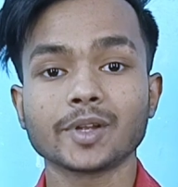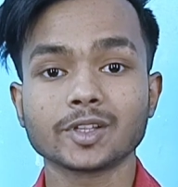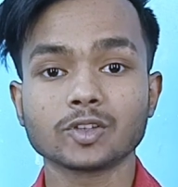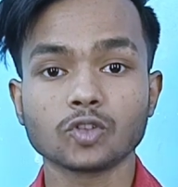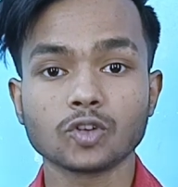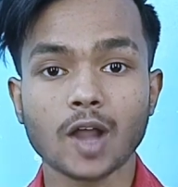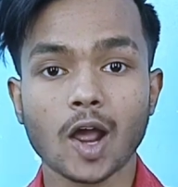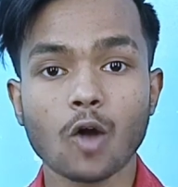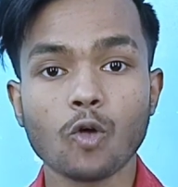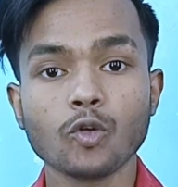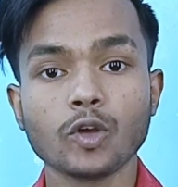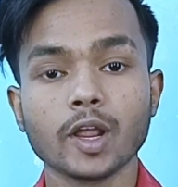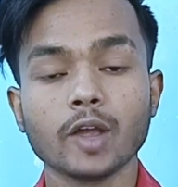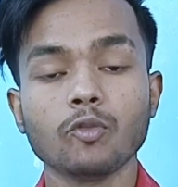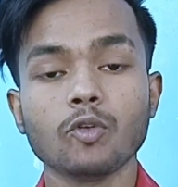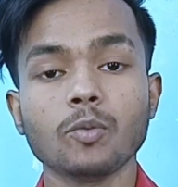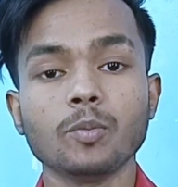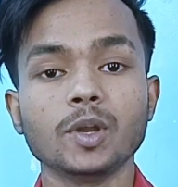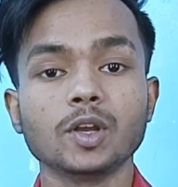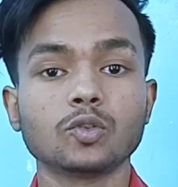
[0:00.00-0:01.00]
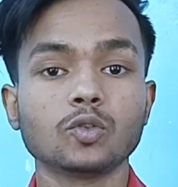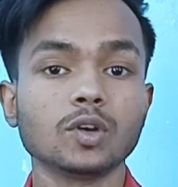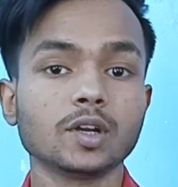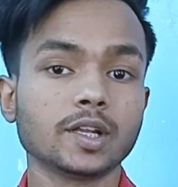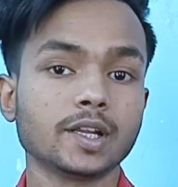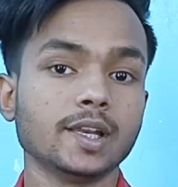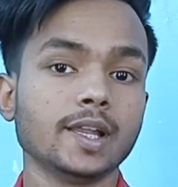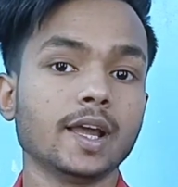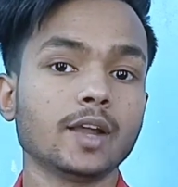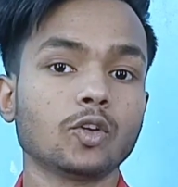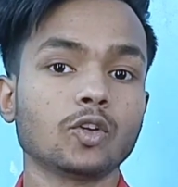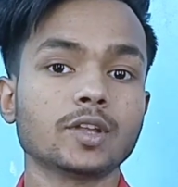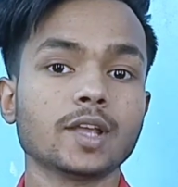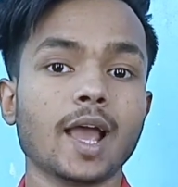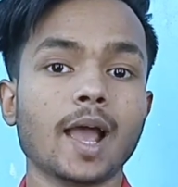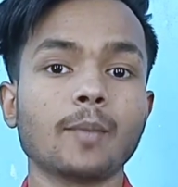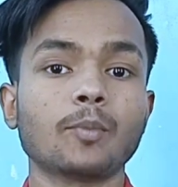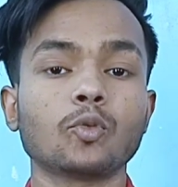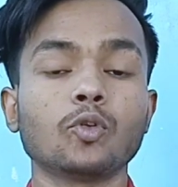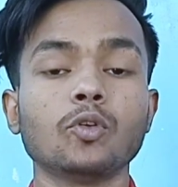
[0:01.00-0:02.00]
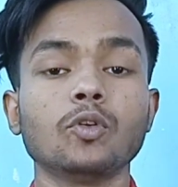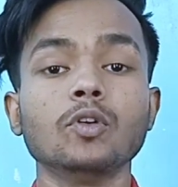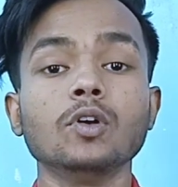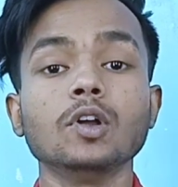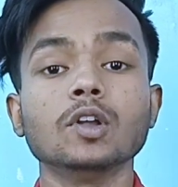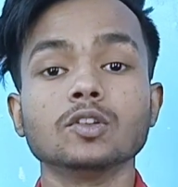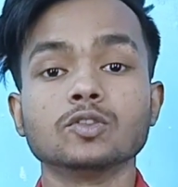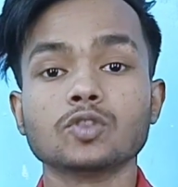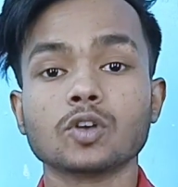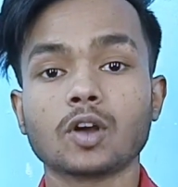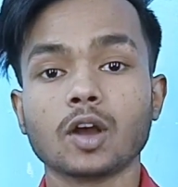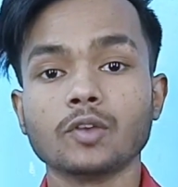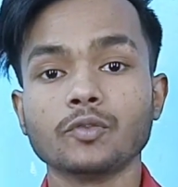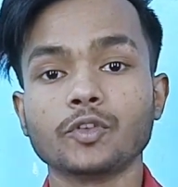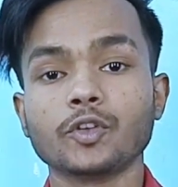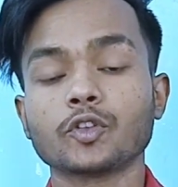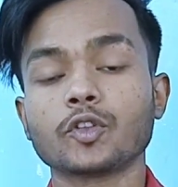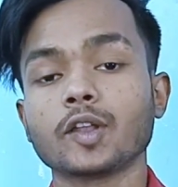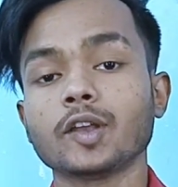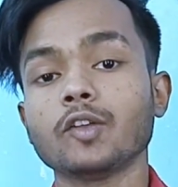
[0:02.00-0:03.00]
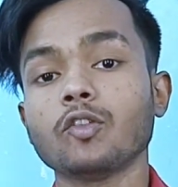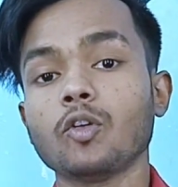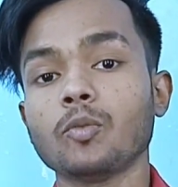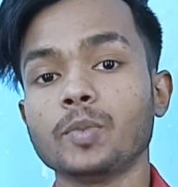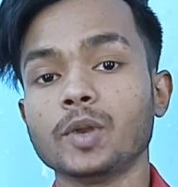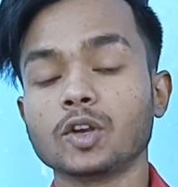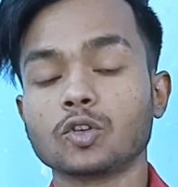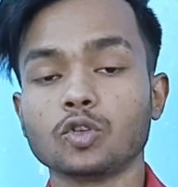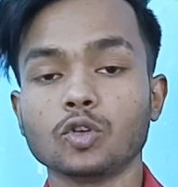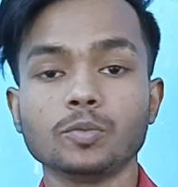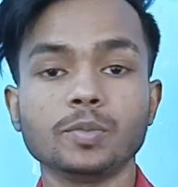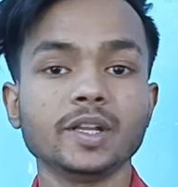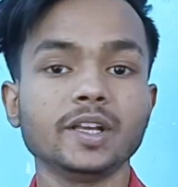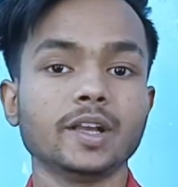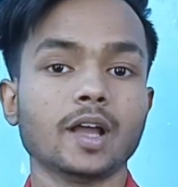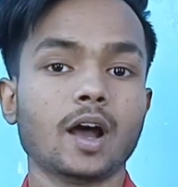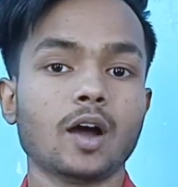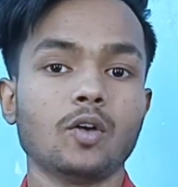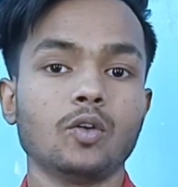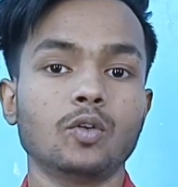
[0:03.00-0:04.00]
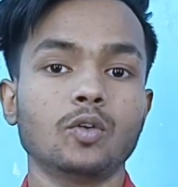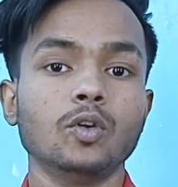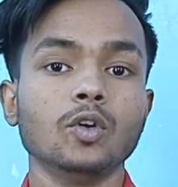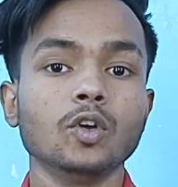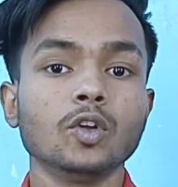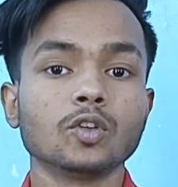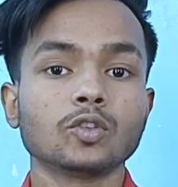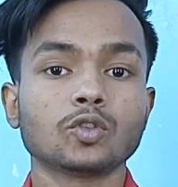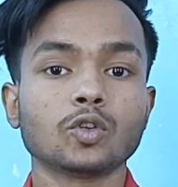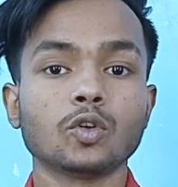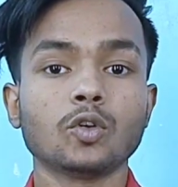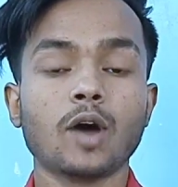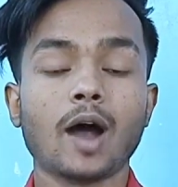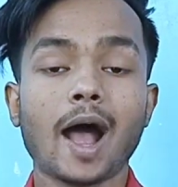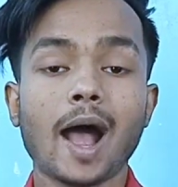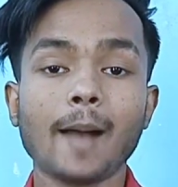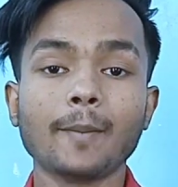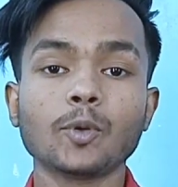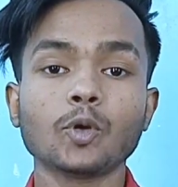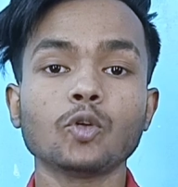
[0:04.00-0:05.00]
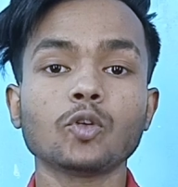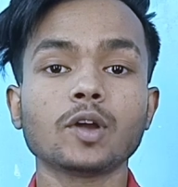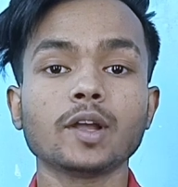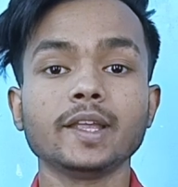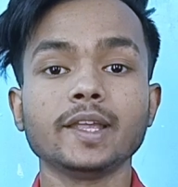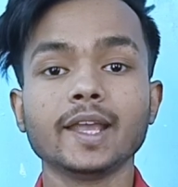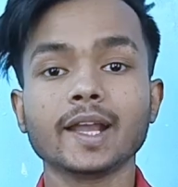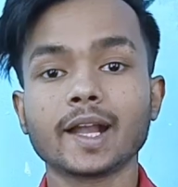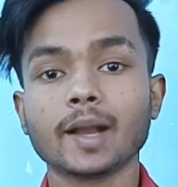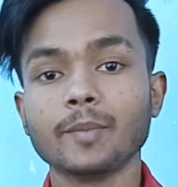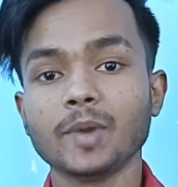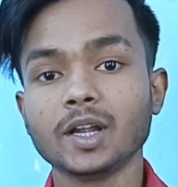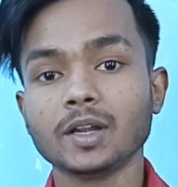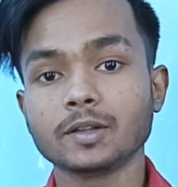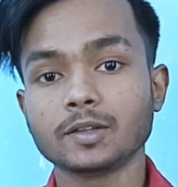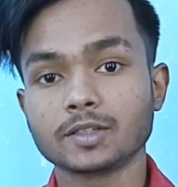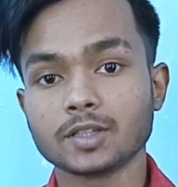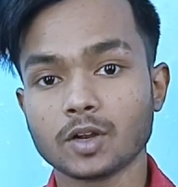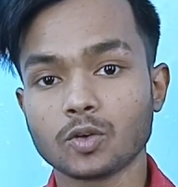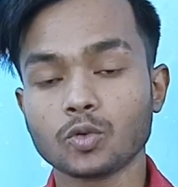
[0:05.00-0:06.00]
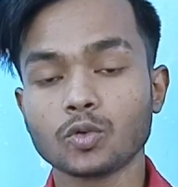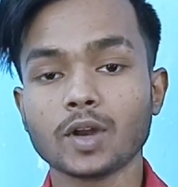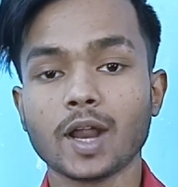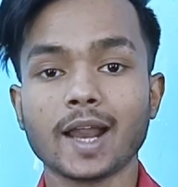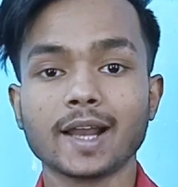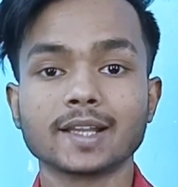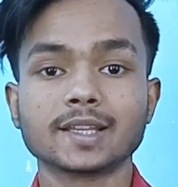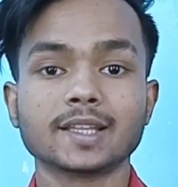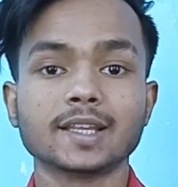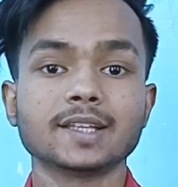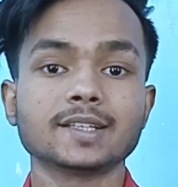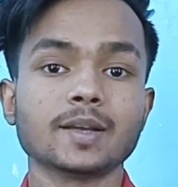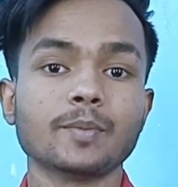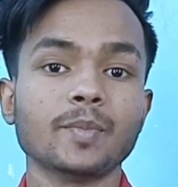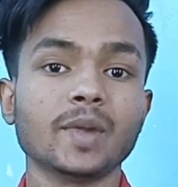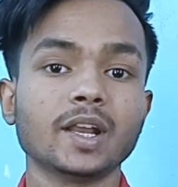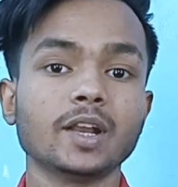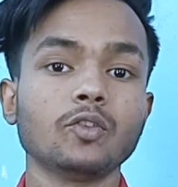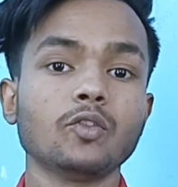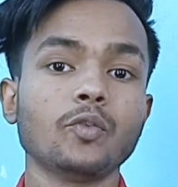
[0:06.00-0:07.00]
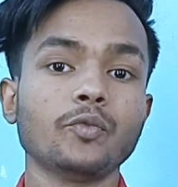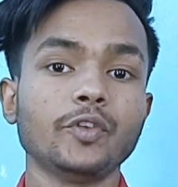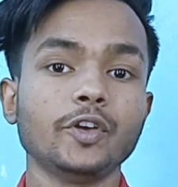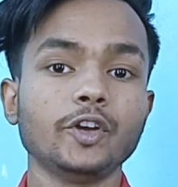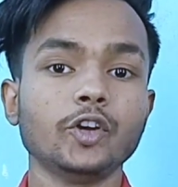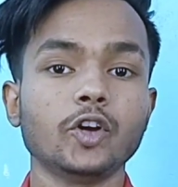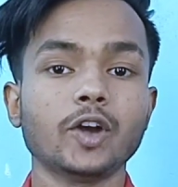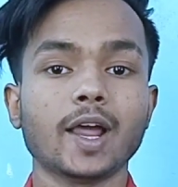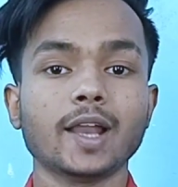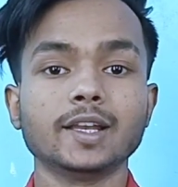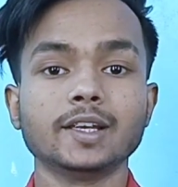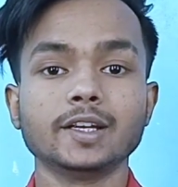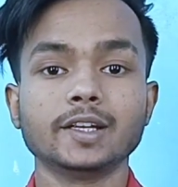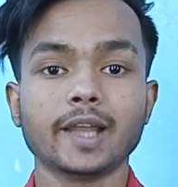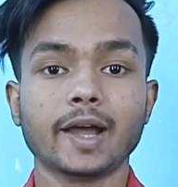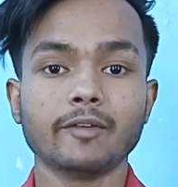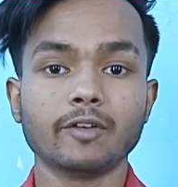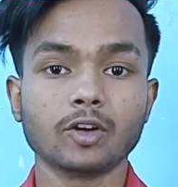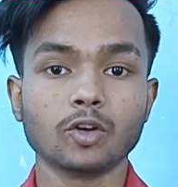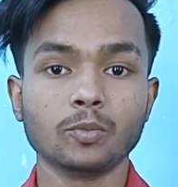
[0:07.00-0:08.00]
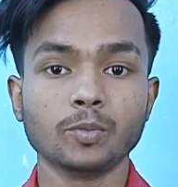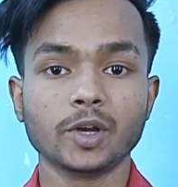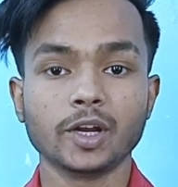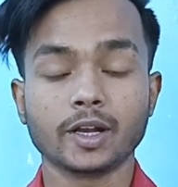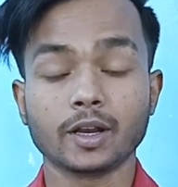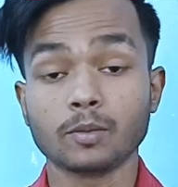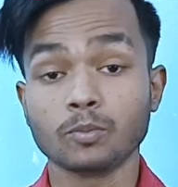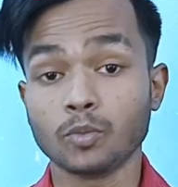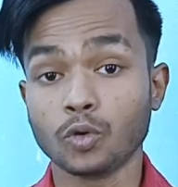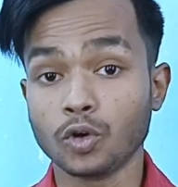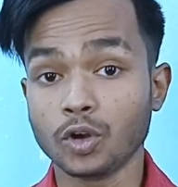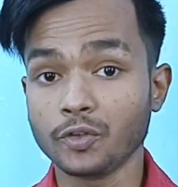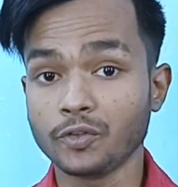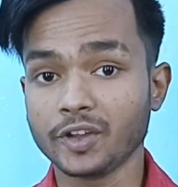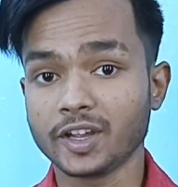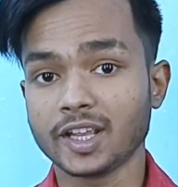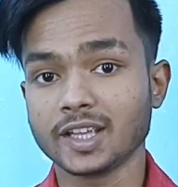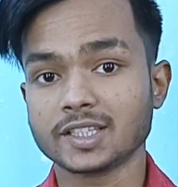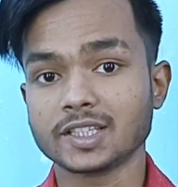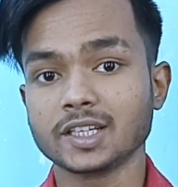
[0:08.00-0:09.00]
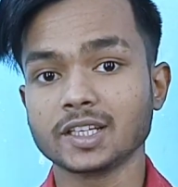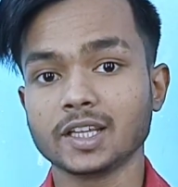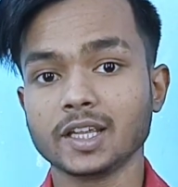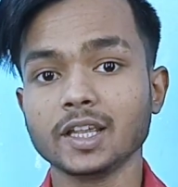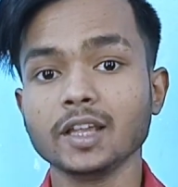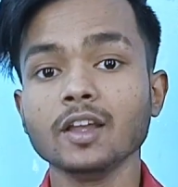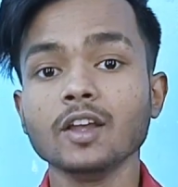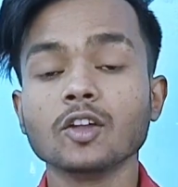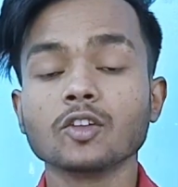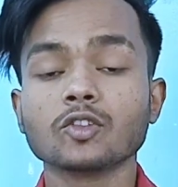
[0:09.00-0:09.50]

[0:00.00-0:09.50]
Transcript: आपके जो डाउट है वो बिल्कुल क्लियर हो जाए आपको जो कंफ्यूजन है वो बिल्कुल भी ना हो तो आप लोगों के ये कमेंट जरूर आ रहे थे जब मैंने वो वीडियो डाली थी टावर होम थिएटर मोडिफिकेशन की